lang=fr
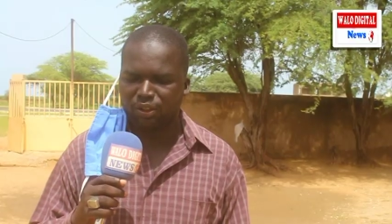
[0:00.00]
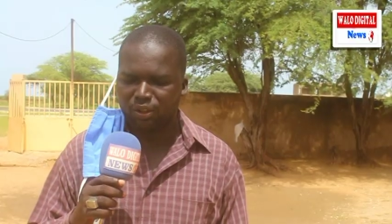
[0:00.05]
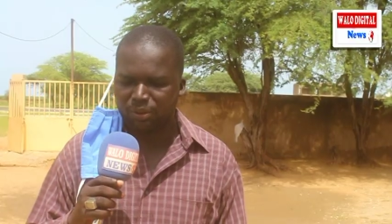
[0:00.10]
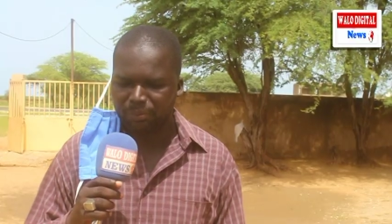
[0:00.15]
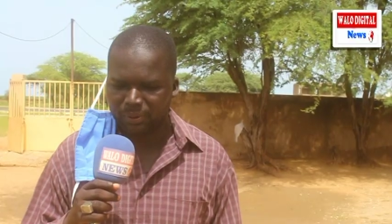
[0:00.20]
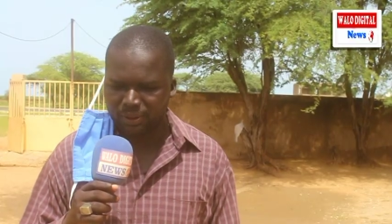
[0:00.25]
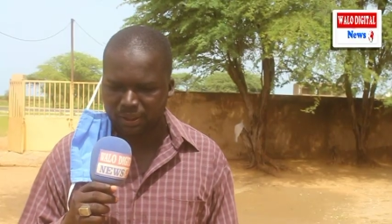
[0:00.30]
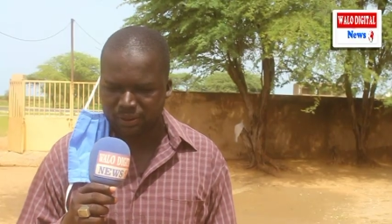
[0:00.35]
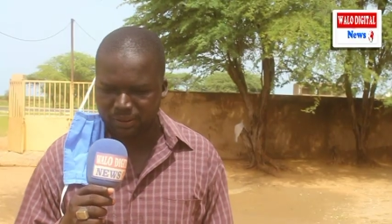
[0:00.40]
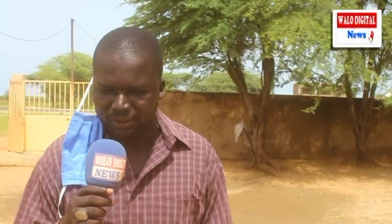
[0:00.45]
qu'on peut
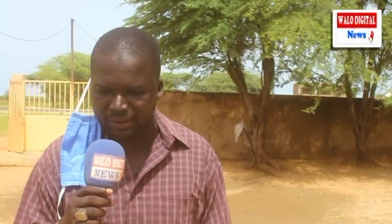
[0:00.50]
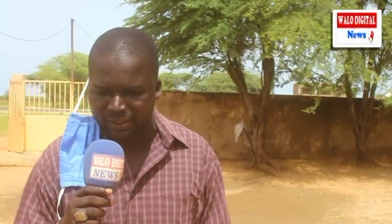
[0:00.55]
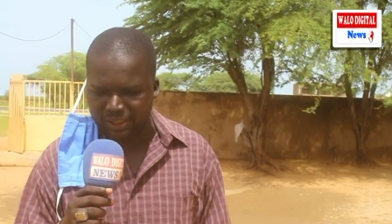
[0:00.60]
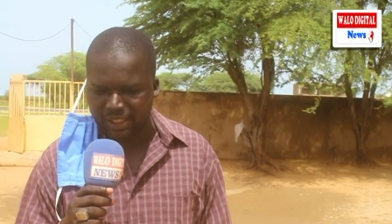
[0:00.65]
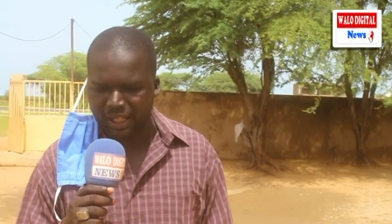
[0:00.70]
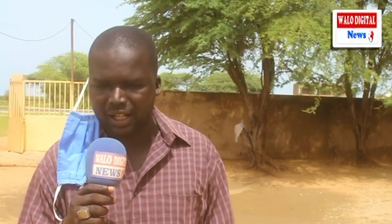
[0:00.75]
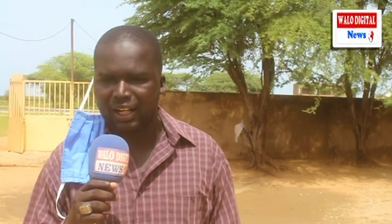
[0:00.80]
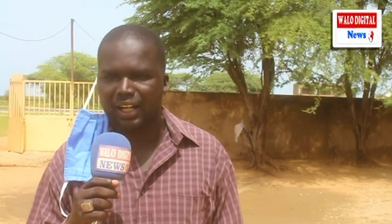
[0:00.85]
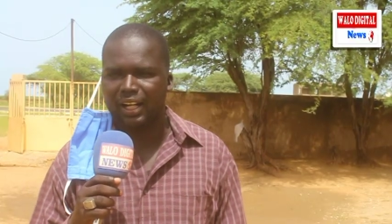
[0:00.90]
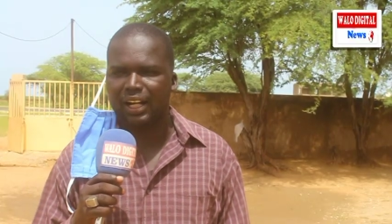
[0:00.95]
retenir
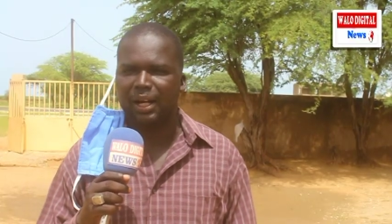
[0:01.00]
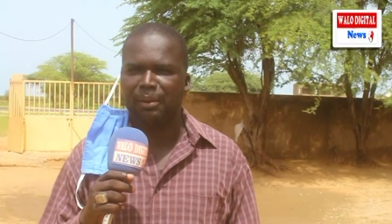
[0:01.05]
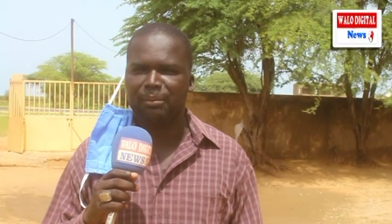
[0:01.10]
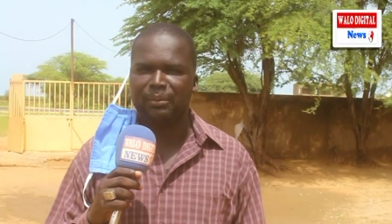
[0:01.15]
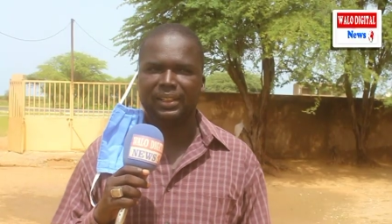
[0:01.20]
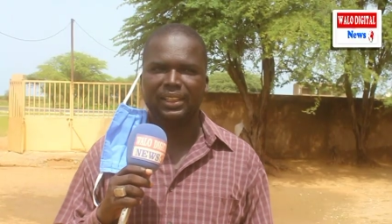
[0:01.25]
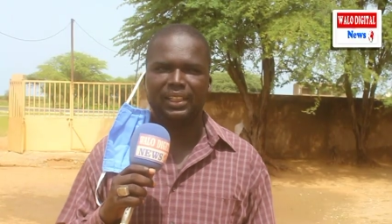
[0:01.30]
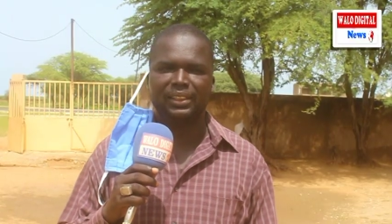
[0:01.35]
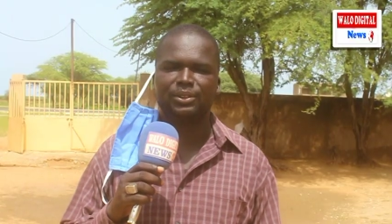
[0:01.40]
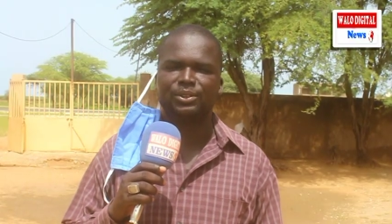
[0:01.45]
en,
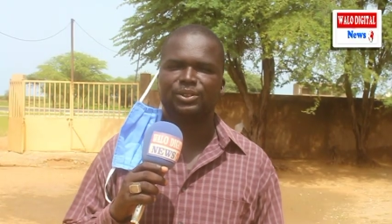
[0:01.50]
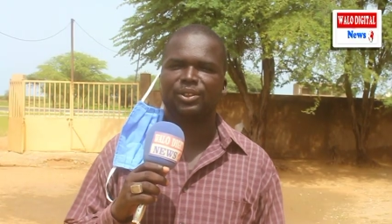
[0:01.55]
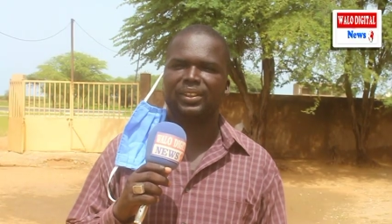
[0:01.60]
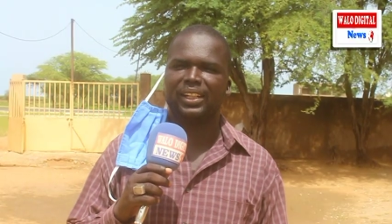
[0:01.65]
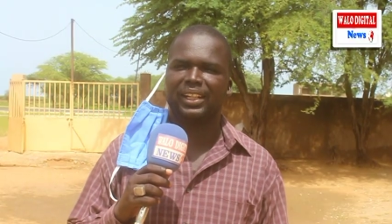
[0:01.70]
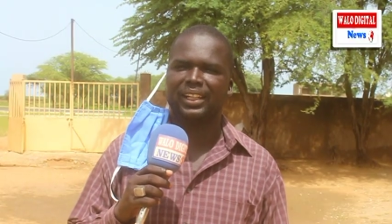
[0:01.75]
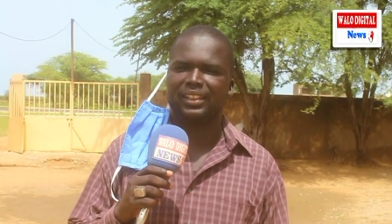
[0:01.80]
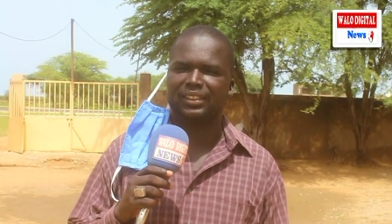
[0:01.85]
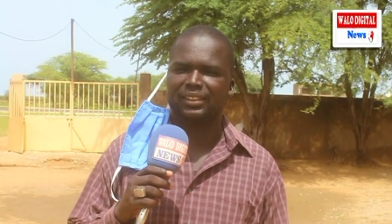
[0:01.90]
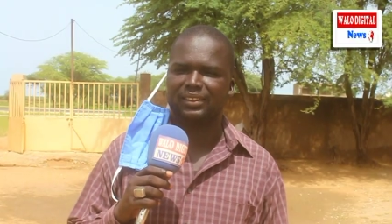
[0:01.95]
milieu de
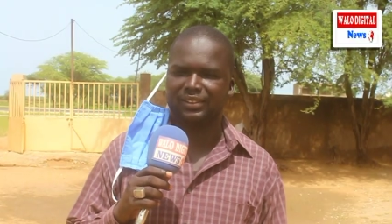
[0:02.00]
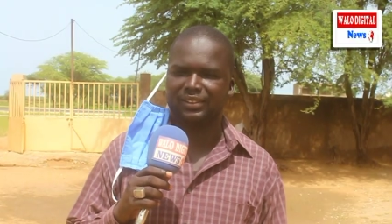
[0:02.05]
journée,